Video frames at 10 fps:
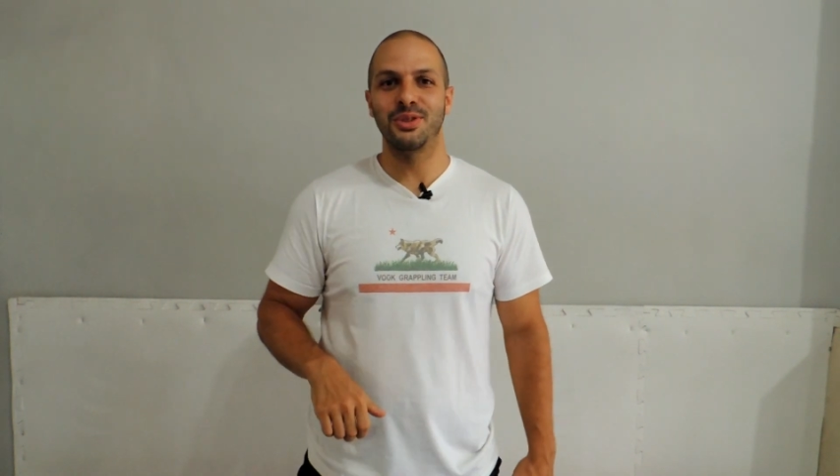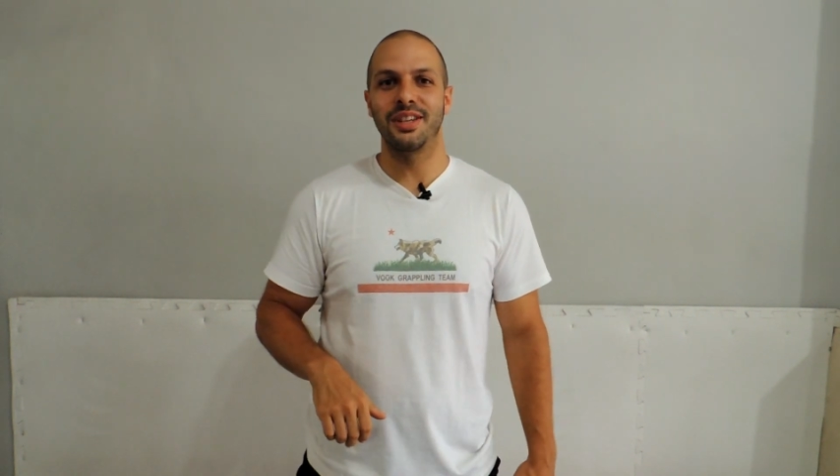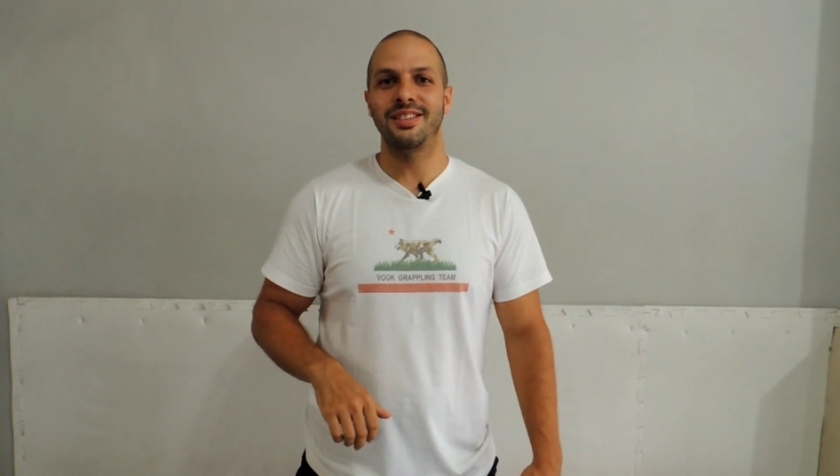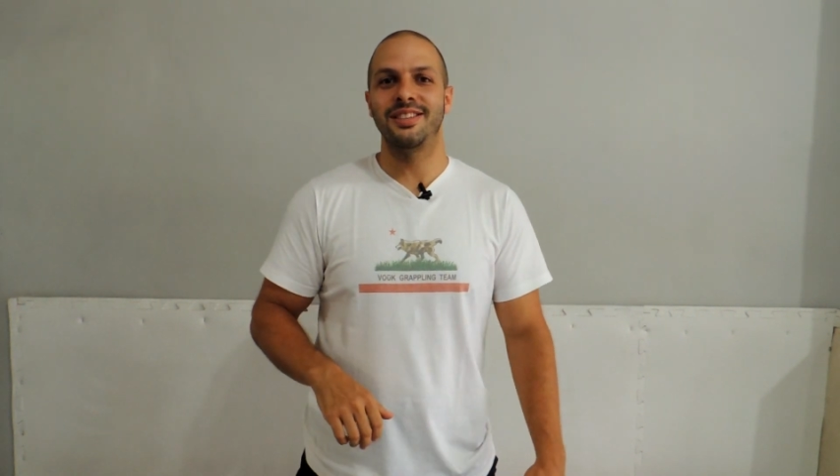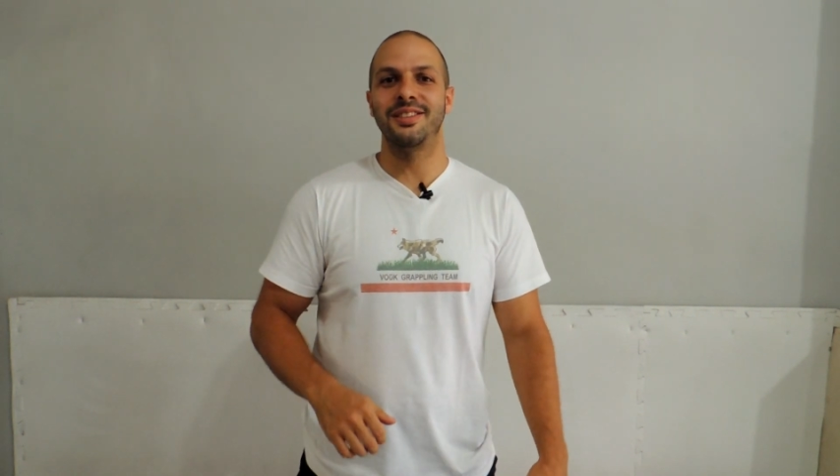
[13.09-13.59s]
tudo
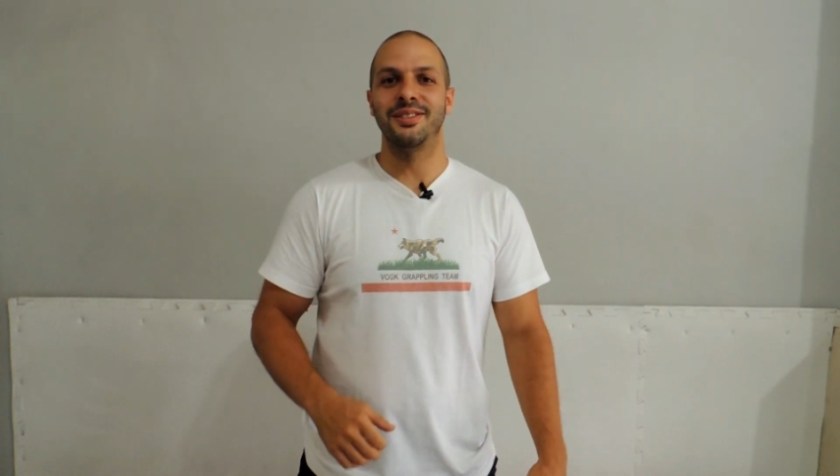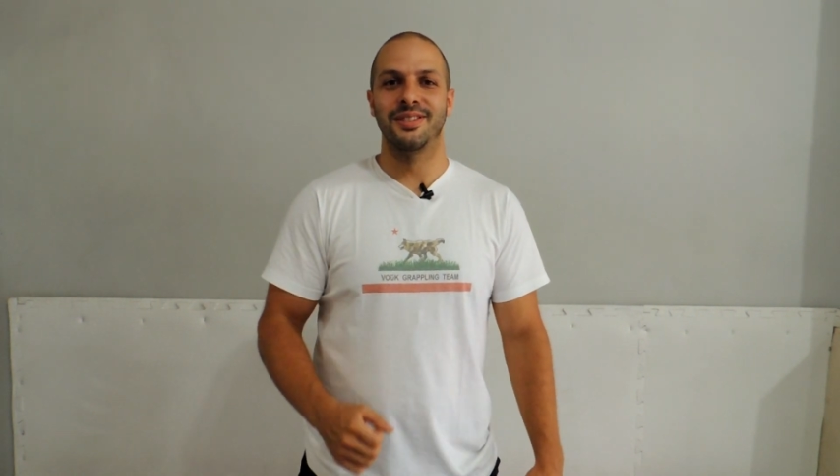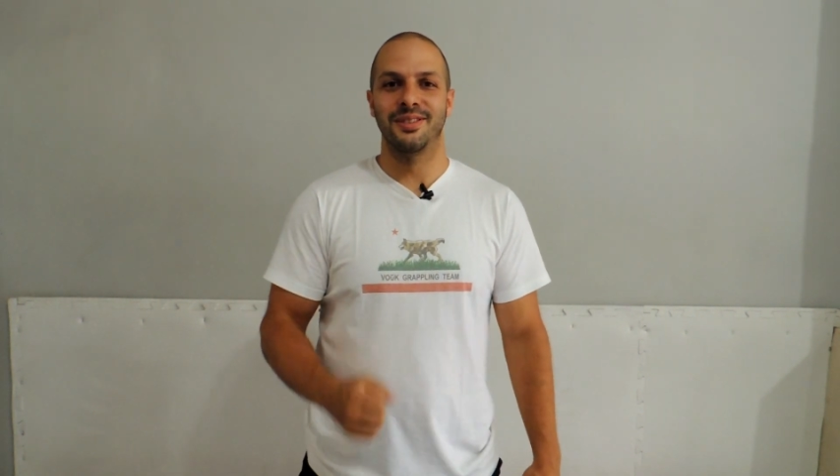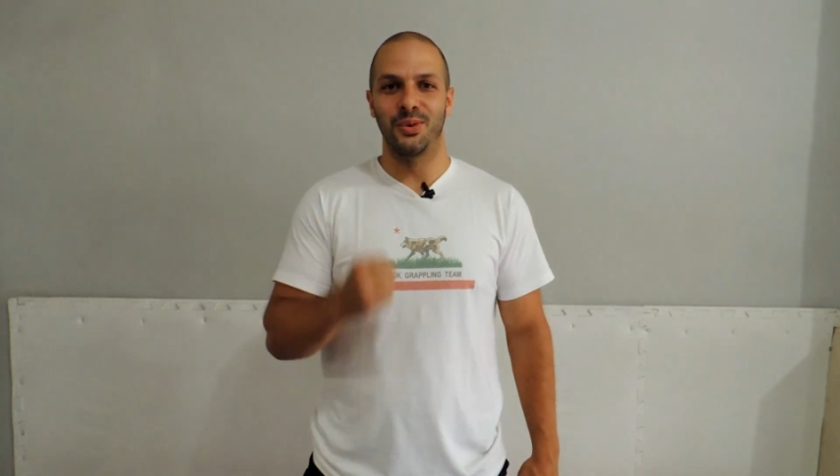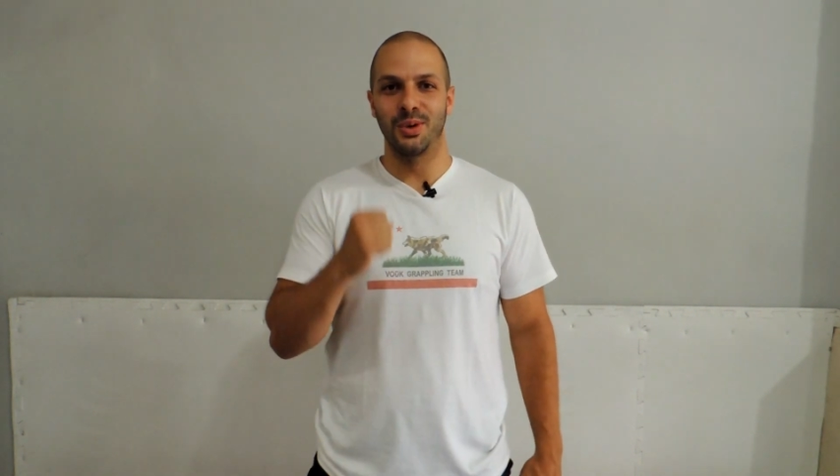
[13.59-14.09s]
direitinho.
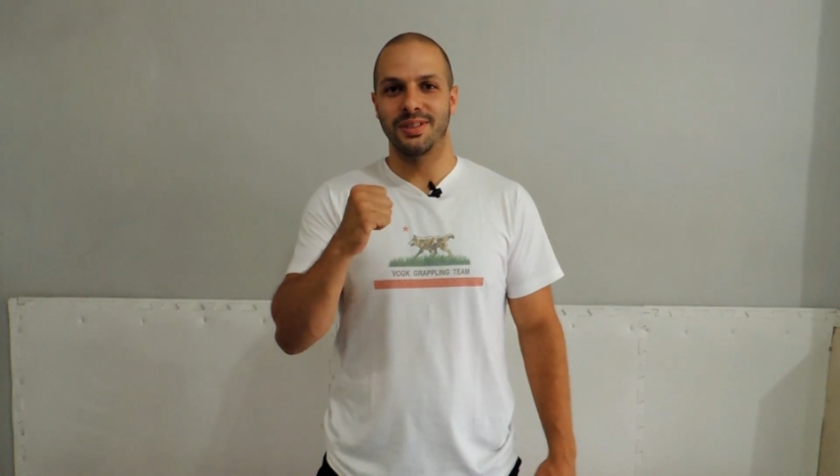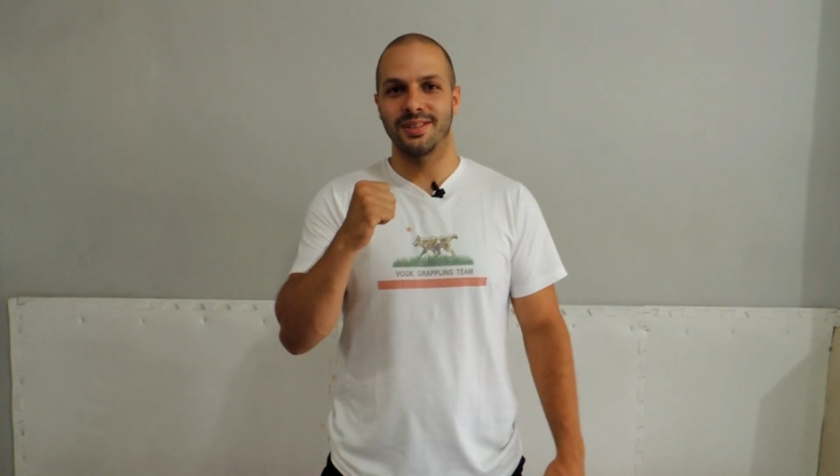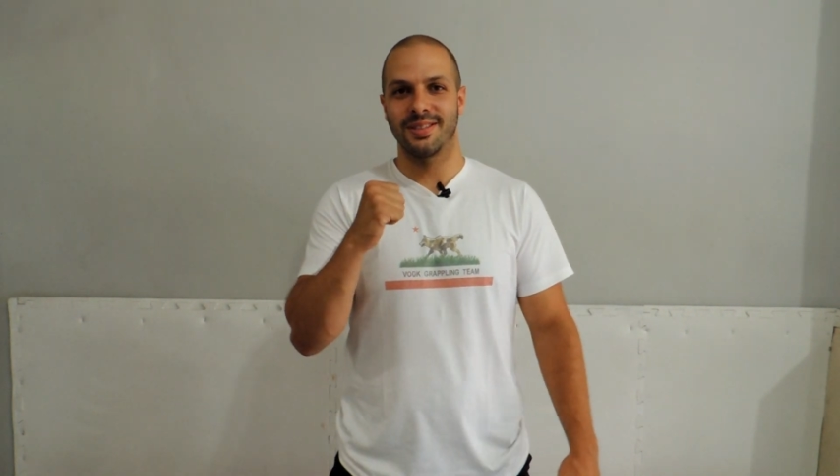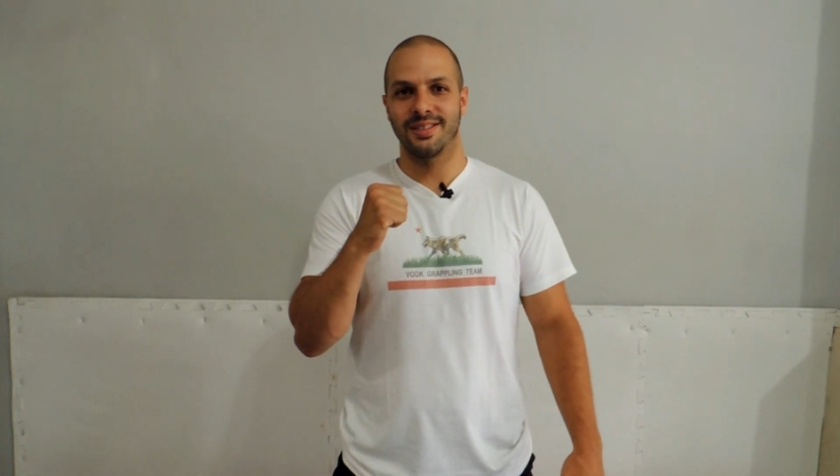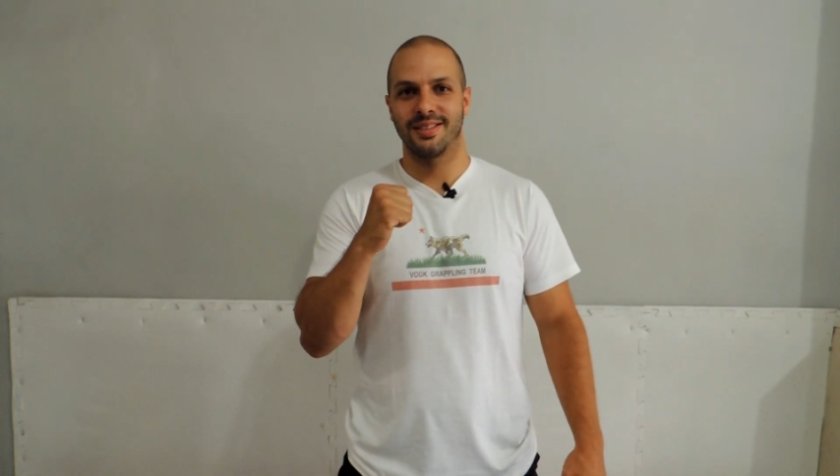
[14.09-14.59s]

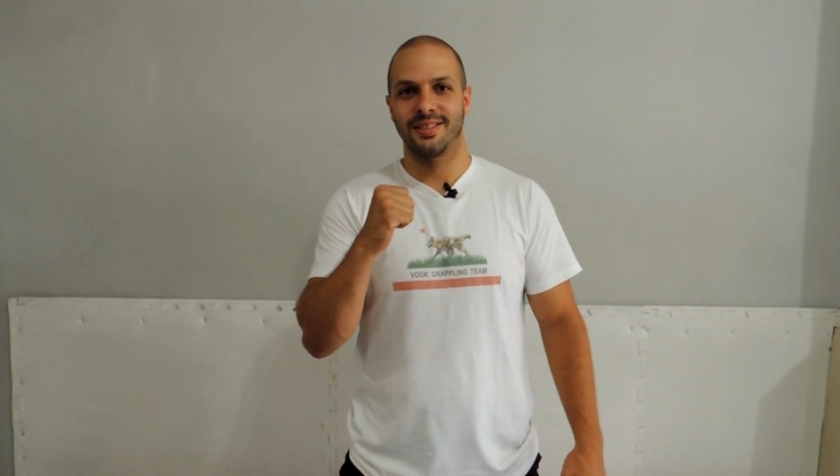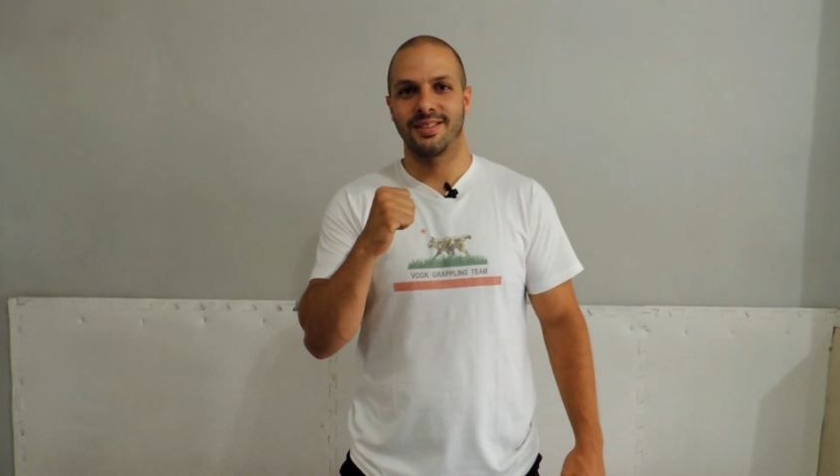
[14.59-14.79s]
Ouça!